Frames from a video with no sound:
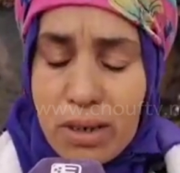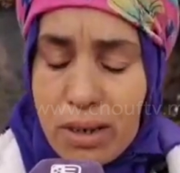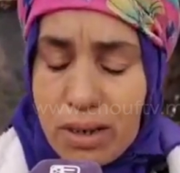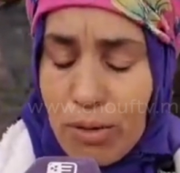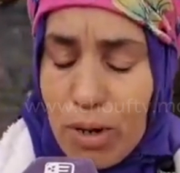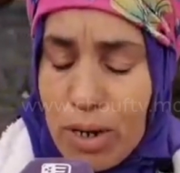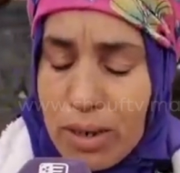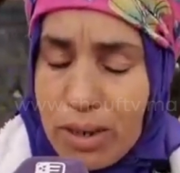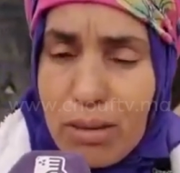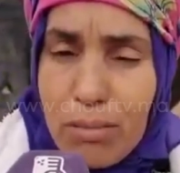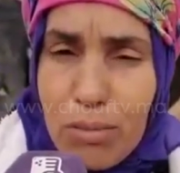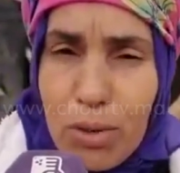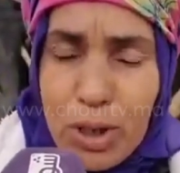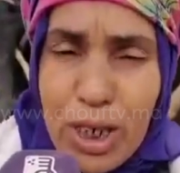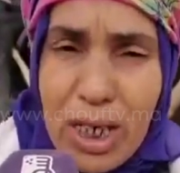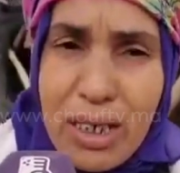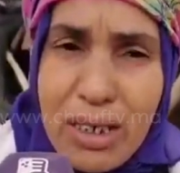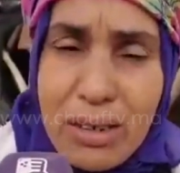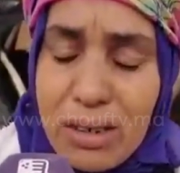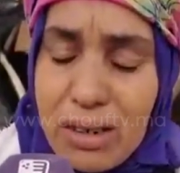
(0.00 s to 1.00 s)
اخواني
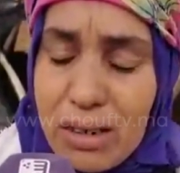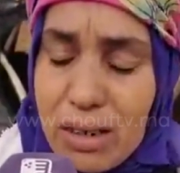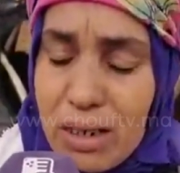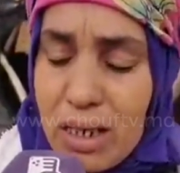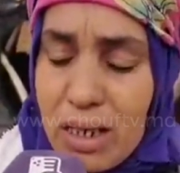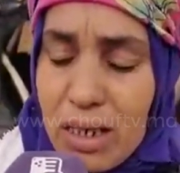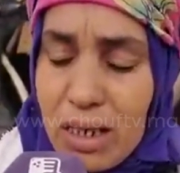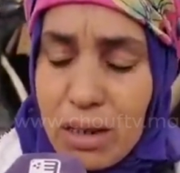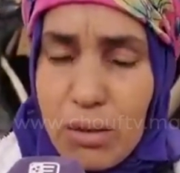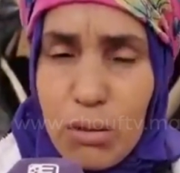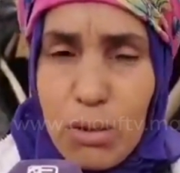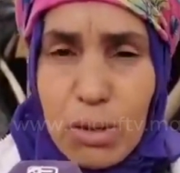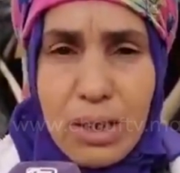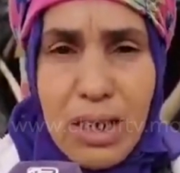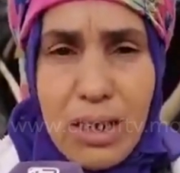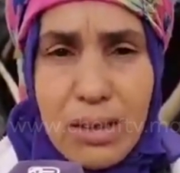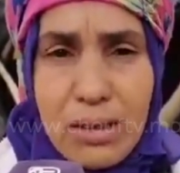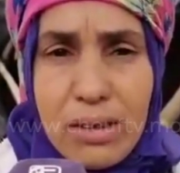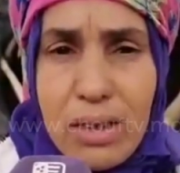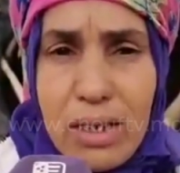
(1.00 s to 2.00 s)
المشاهدين انا هذا الولد
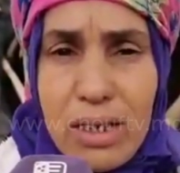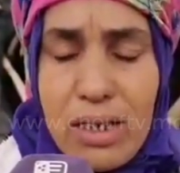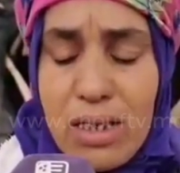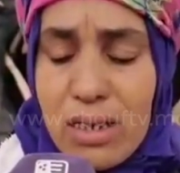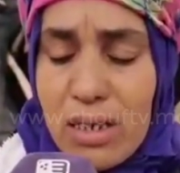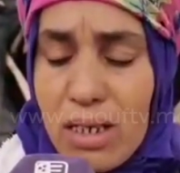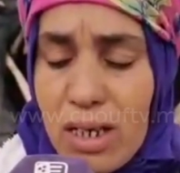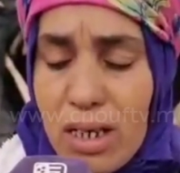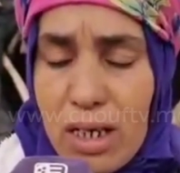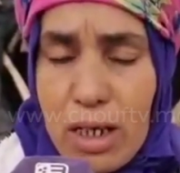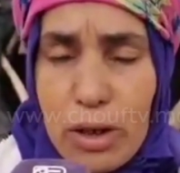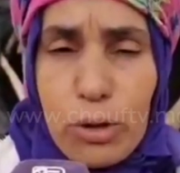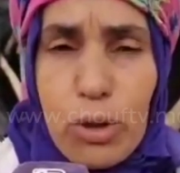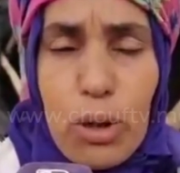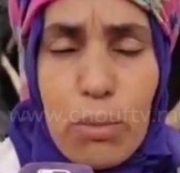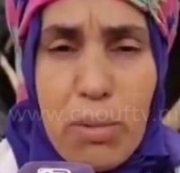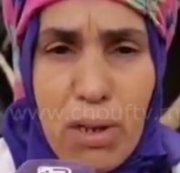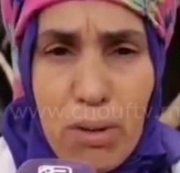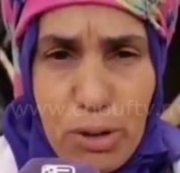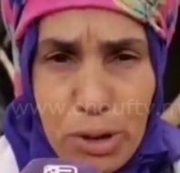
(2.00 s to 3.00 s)
عدي عنده
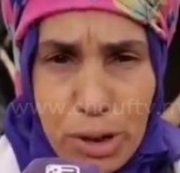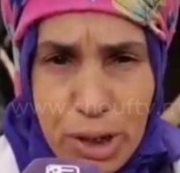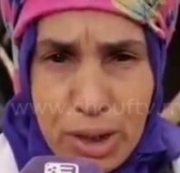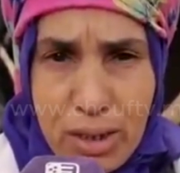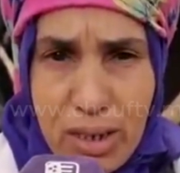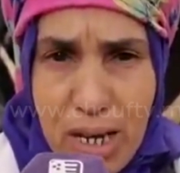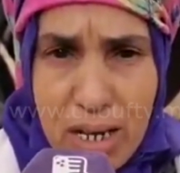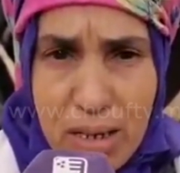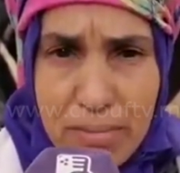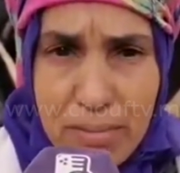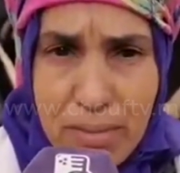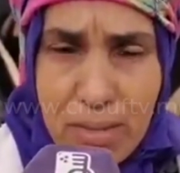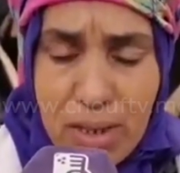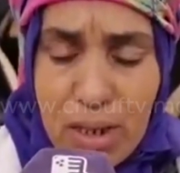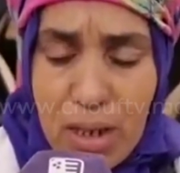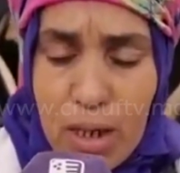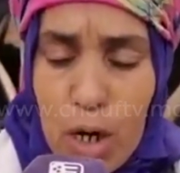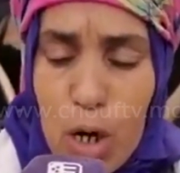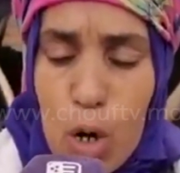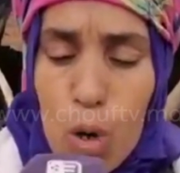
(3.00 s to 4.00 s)
24 عام
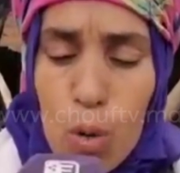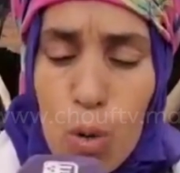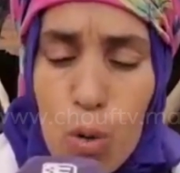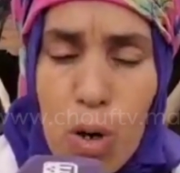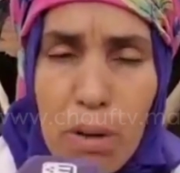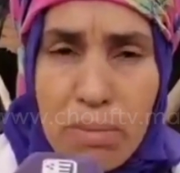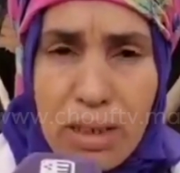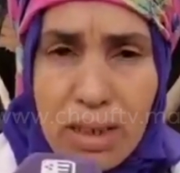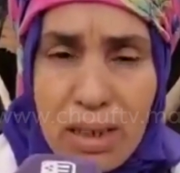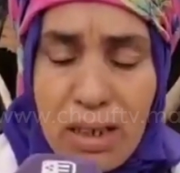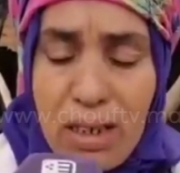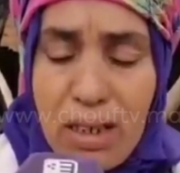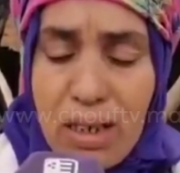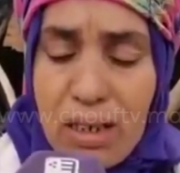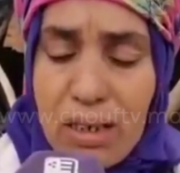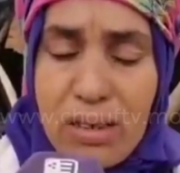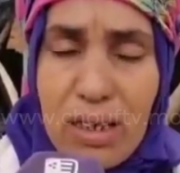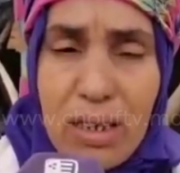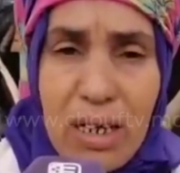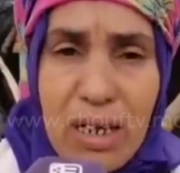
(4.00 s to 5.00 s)
وهو مسكين اللي
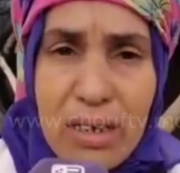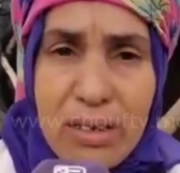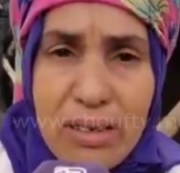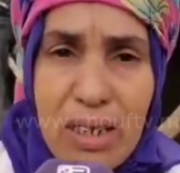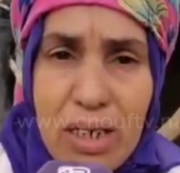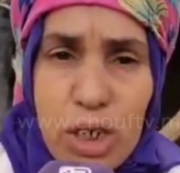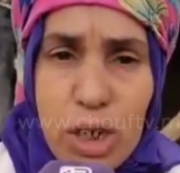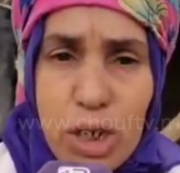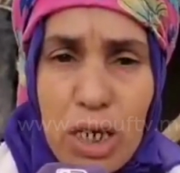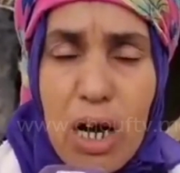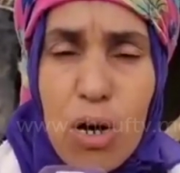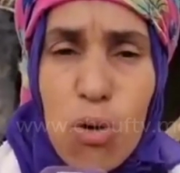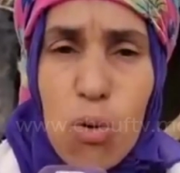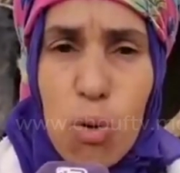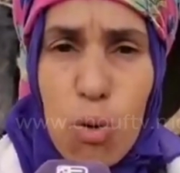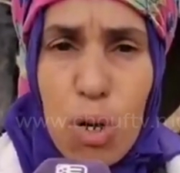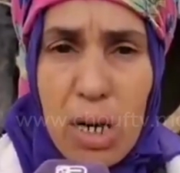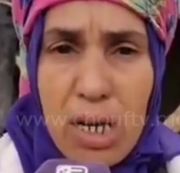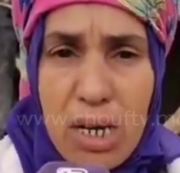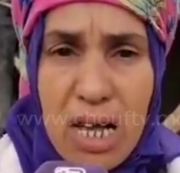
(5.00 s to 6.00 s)
كنت انا كنترجاه
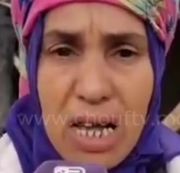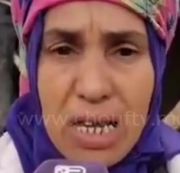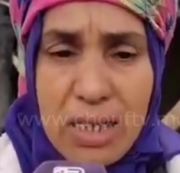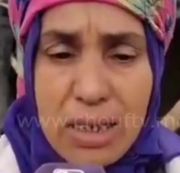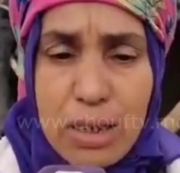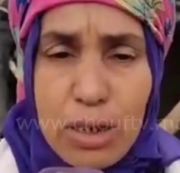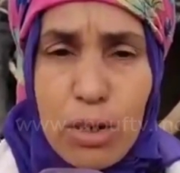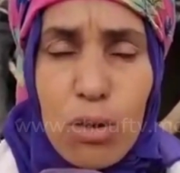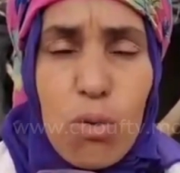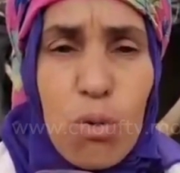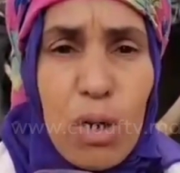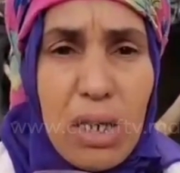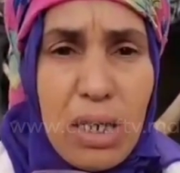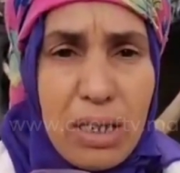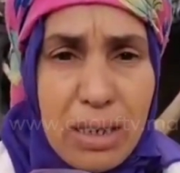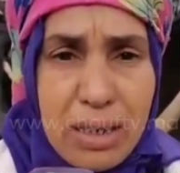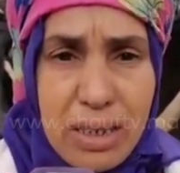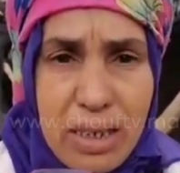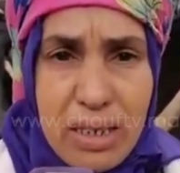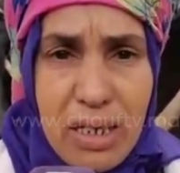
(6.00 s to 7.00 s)
وهو اللي هازني وهو اللي
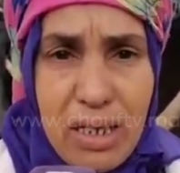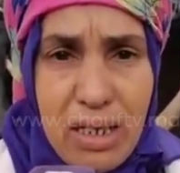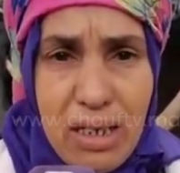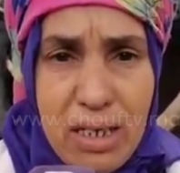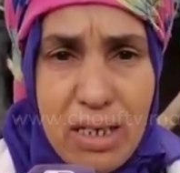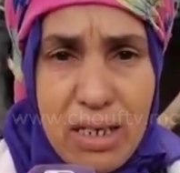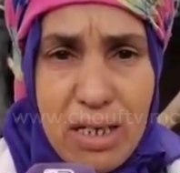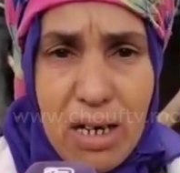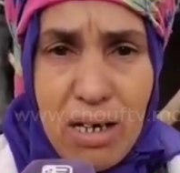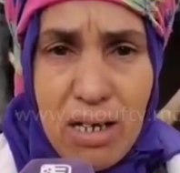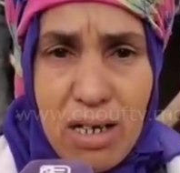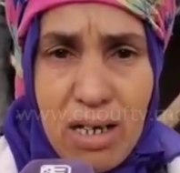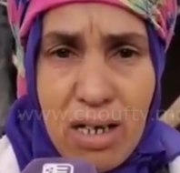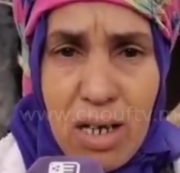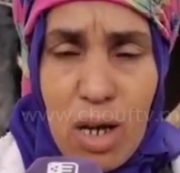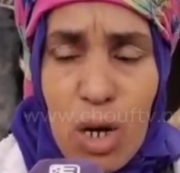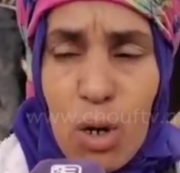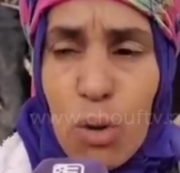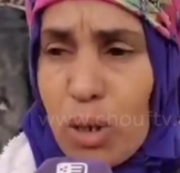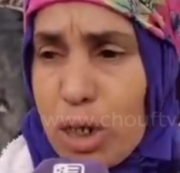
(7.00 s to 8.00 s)
كيصير عليا
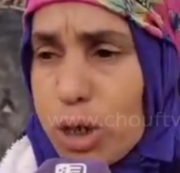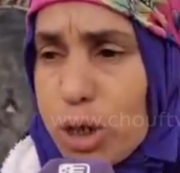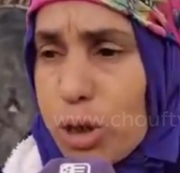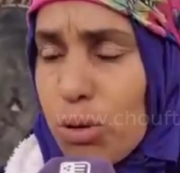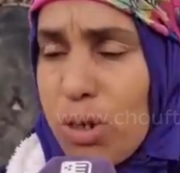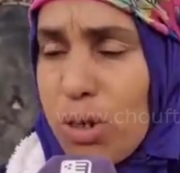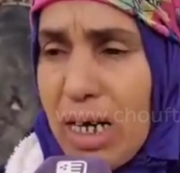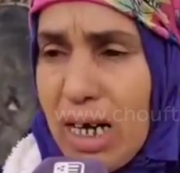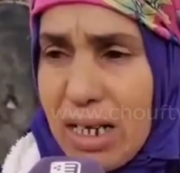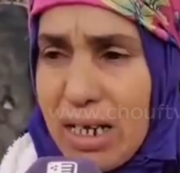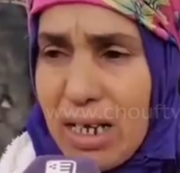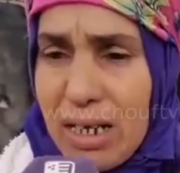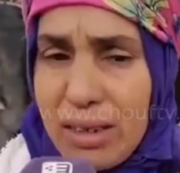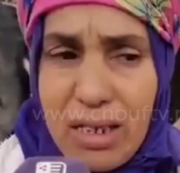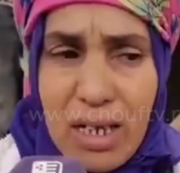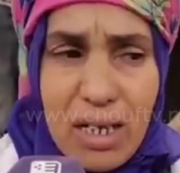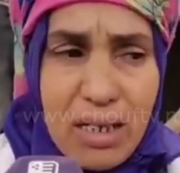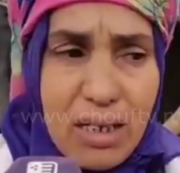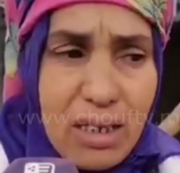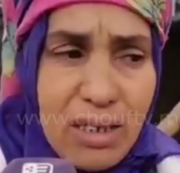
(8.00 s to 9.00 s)
ورا شفتوا الحاله
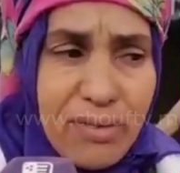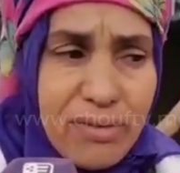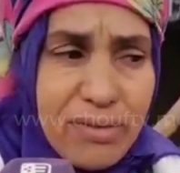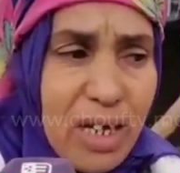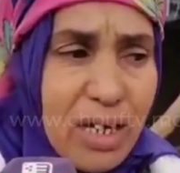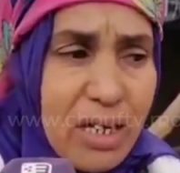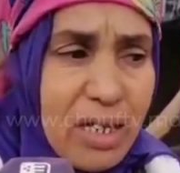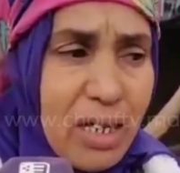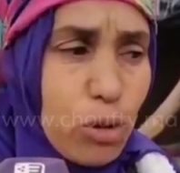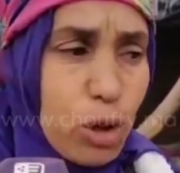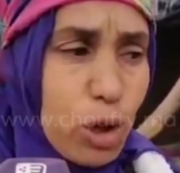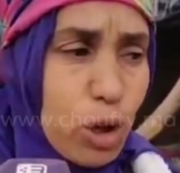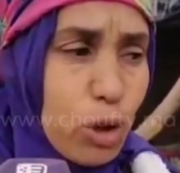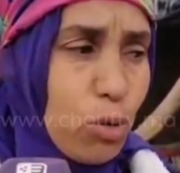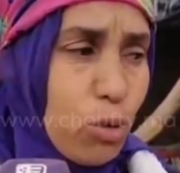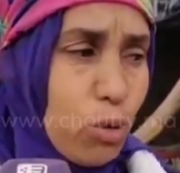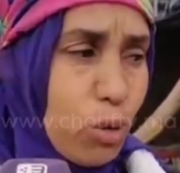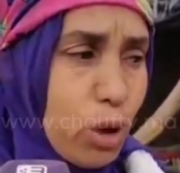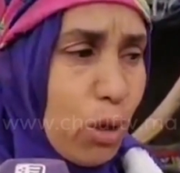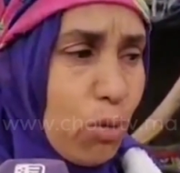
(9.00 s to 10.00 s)
ديالي كيف دايره
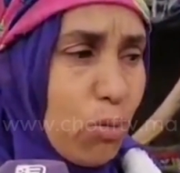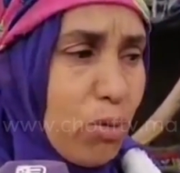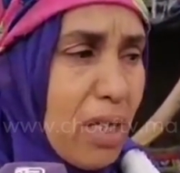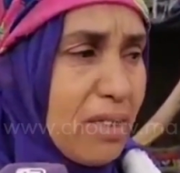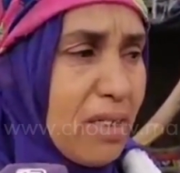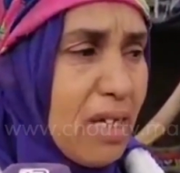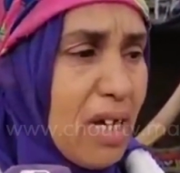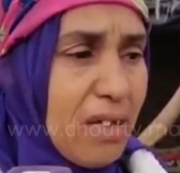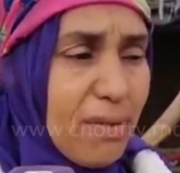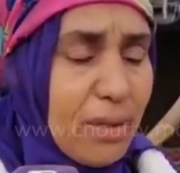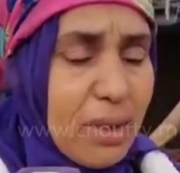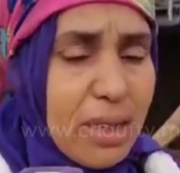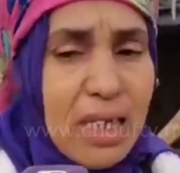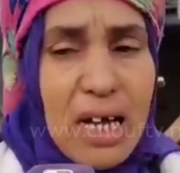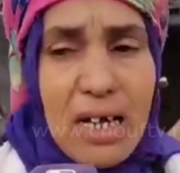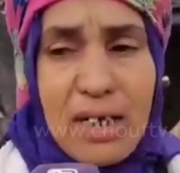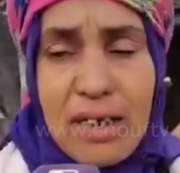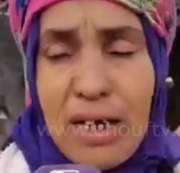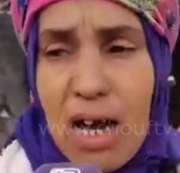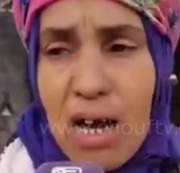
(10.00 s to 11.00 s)
وشفتوا السكنه ديالي فين
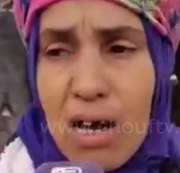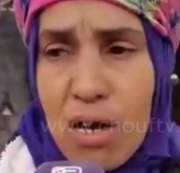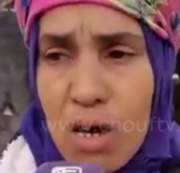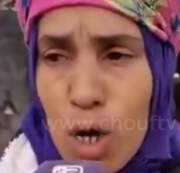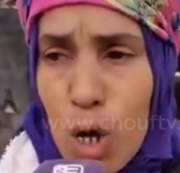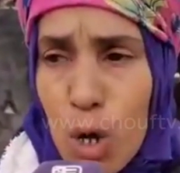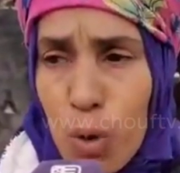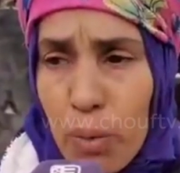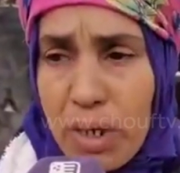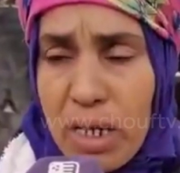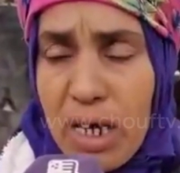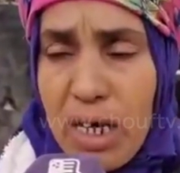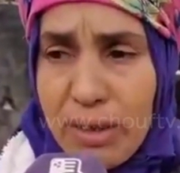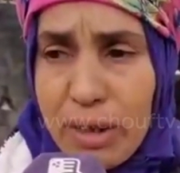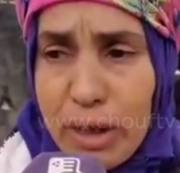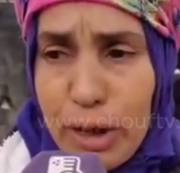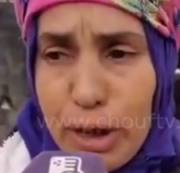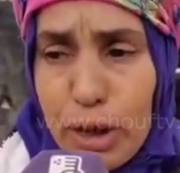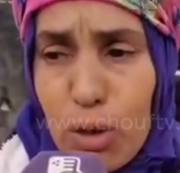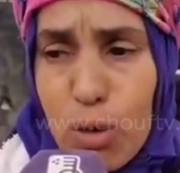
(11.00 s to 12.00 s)
ساكنه وانا
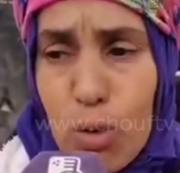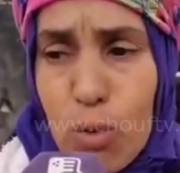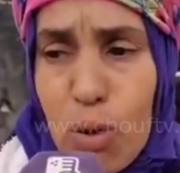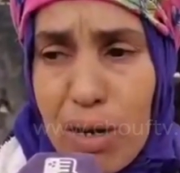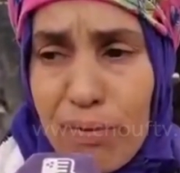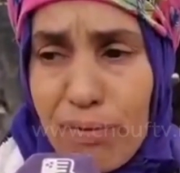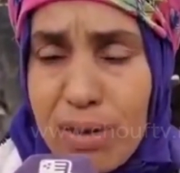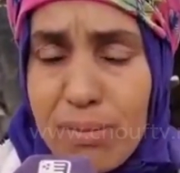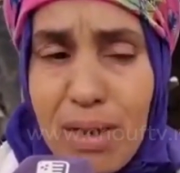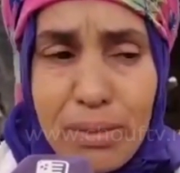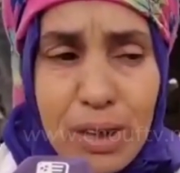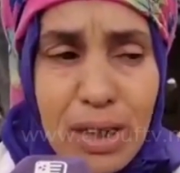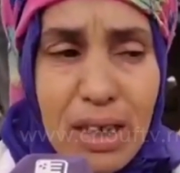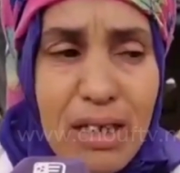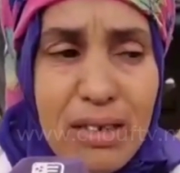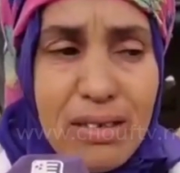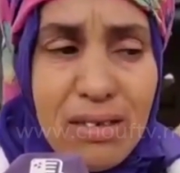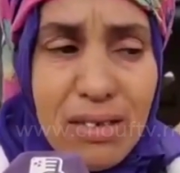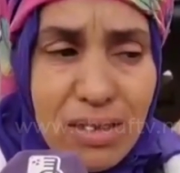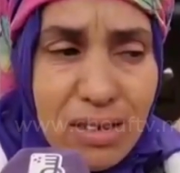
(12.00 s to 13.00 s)
عندي هو فين ما مشى
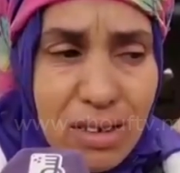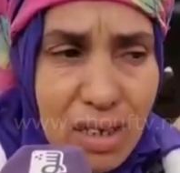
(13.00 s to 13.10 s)
كان